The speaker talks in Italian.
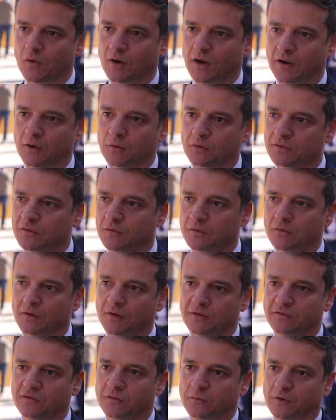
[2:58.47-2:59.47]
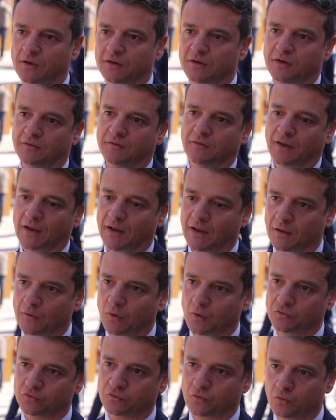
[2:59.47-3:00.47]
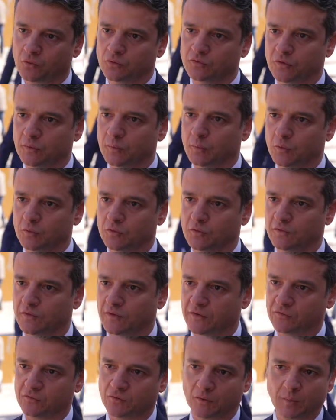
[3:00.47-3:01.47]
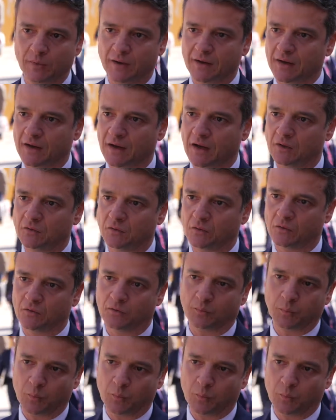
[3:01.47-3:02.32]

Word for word: ai contenitori assicurativi e al nostro contributo verso il mercato